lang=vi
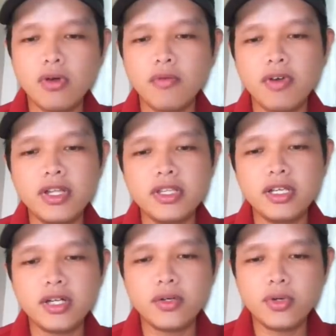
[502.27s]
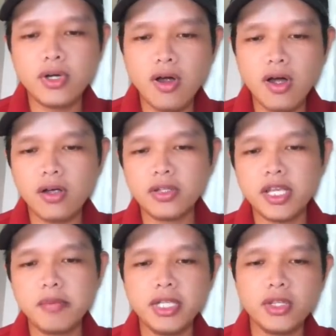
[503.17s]
với những cái rủi ro có
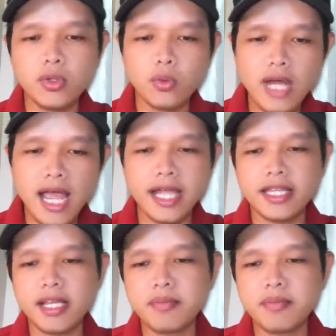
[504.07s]
thể bị tù đài,